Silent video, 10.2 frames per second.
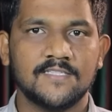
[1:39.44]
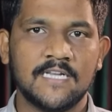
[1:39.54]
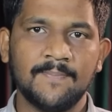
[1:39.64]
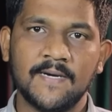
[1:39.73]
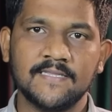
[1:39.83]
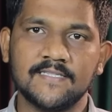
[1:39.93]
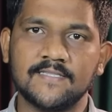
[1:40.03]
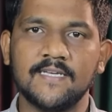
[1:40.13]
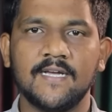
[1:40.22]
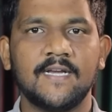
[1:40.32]
சிறப்பு
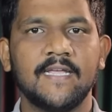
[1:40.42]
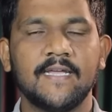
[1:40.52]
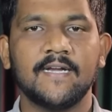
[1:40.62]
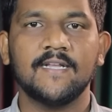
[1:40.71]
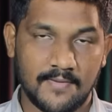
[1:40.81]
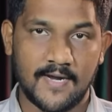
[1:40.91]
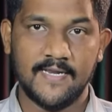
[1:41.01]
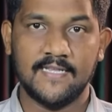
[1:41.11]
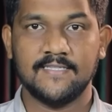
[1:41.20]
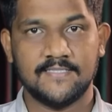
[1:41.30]
அந்தஸ்தை நீக்கிட்டு
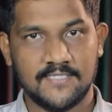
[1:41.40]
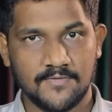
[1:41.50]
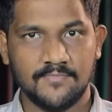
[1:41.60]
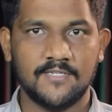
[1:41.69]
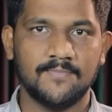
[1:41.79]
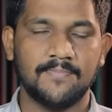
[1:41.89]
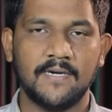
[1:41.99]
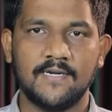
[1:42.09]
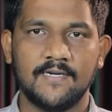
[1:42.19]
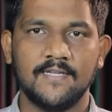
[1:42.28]
மாநில அந்தஸ்தையும் திரும்ப
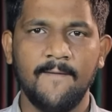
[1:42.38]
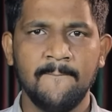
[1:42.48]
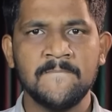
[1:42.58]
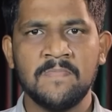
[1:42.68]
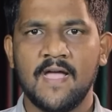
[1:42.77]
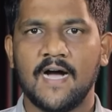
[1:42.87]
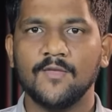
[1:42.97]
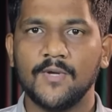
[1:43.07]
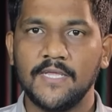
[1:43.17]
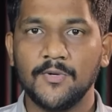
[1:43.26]
பெற்றுட்டு
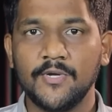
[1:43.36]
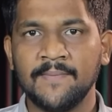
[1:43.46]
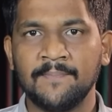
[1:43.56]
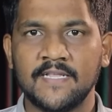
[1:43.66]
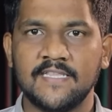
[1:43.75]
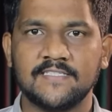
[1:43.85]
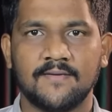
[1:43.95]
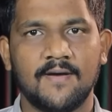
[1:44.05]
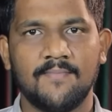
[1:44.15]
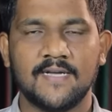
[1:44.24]
அது ஒரு யூனியன்
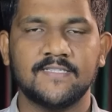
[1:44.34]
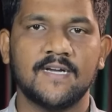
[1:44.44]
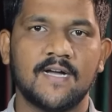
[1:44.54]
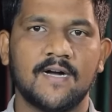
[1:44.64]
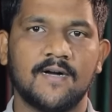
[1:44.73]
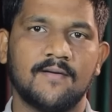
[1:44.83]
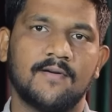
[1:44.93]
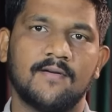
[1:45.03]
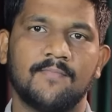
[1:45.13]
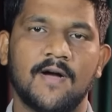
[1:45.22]
பிரதேசமாக பாஜக
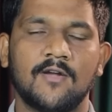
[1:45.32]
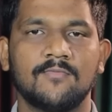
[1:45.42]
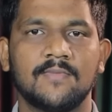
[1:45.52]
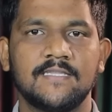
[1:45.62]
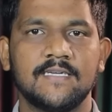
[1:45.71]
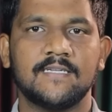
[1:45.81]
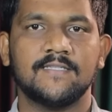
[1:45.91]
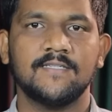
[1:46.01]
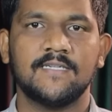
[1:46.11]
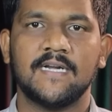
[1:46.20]
ஆளும் மத்திய
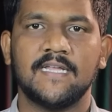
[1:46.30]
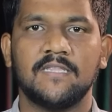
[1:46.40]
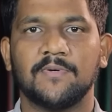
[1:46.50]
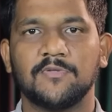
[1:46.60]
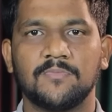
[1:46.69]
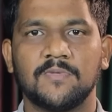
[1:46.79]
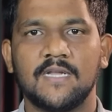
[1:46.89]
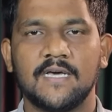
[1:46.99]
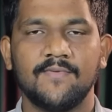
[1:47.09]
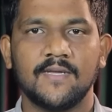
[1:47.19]
அரசு ரெண்டாயிரத்தி
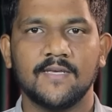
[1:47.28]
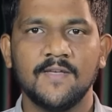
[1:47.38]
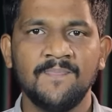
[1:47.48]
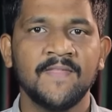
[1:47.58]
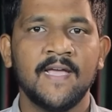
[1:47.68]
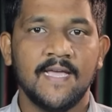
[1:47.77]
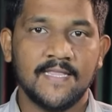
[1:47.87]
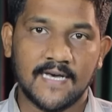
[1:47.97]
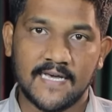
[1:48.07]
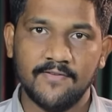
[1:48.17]
பத்தொன்பதில் அறிவிக்குது
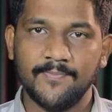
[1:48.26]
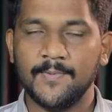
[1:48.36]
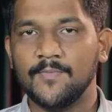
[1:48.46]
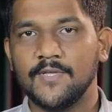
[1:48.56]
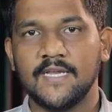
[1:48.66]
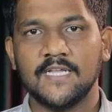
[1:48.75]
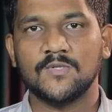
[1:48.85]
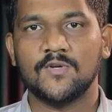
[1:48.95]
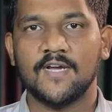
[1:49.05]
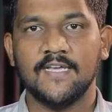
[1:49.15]
இந்த அறிவிப்பின் போது என்ன
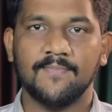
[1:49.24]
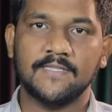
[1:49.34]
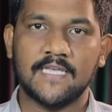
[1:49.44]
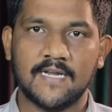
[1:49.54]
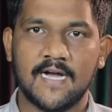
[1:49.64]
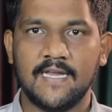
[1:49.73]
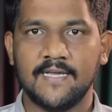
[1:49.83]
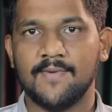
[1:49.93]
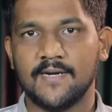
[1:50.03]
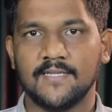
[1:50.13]
சொல்கிறாங்க இது இப்போ
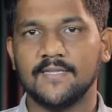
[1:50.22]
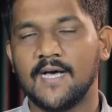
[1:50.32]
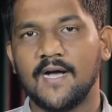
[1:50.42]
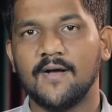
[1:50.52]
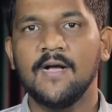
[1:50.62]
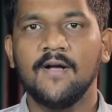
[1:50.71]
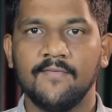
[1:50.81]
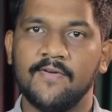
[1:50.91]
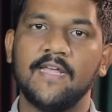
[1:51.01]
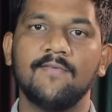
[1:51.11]
தற்காலிகமானது தான்
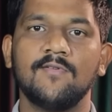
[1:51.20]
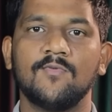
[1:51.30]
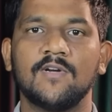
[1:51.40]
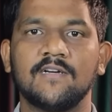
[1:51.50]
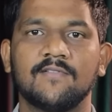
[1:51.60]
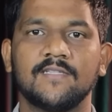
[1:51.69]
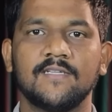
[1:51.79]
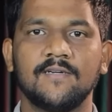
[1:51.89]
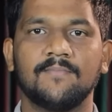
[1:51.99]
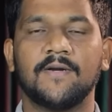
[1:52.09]
விரைவில் உங்களுக்கு
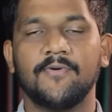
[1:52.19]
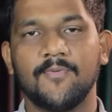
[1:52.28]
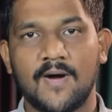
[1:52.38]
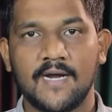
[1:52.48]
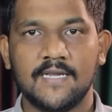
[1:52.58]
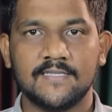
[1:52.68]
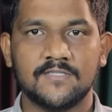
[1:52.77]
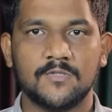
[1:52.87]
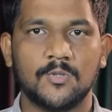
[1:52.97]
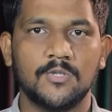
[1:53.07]
வந்து மறுபடியும் மாநில
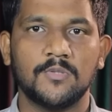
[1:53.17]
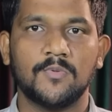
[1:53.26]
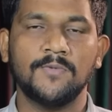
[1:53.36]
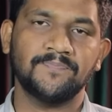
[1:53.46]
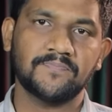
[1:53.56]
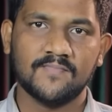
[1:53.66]
அந்தஸ்து கொடுத்துருவோம்